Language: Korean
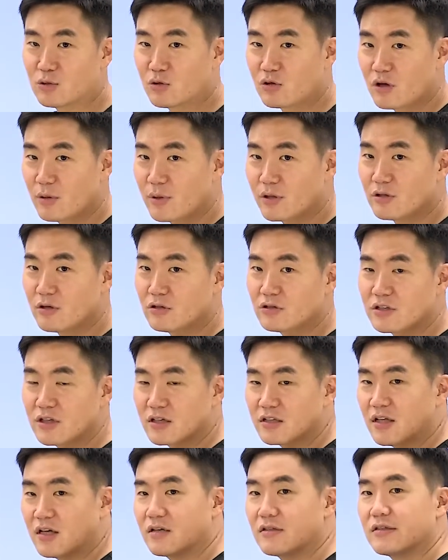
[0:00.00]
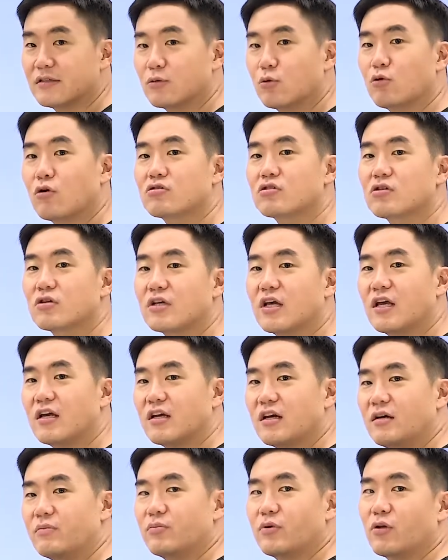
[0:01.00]
도덕에 비해 열등하다. 도덕적
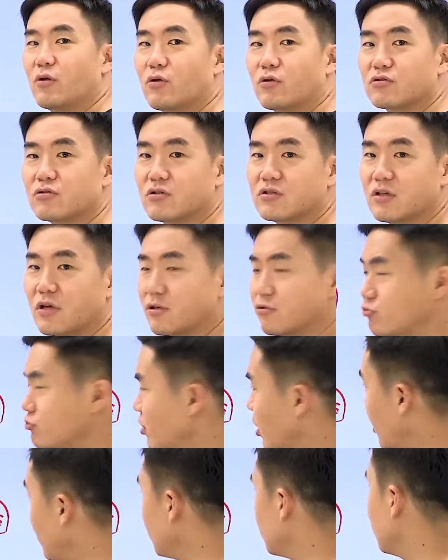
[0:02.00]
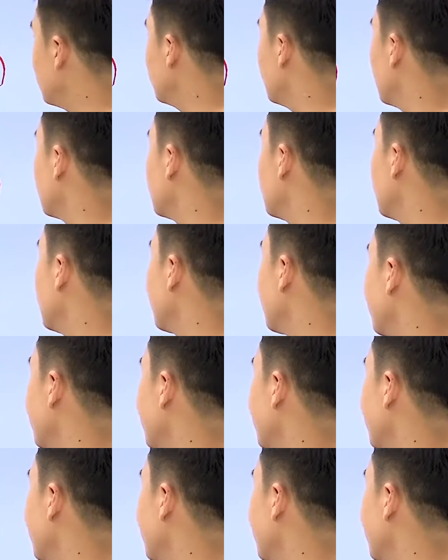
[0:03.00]
개인과 비도덕적 사회. 누구야? 니부어죠.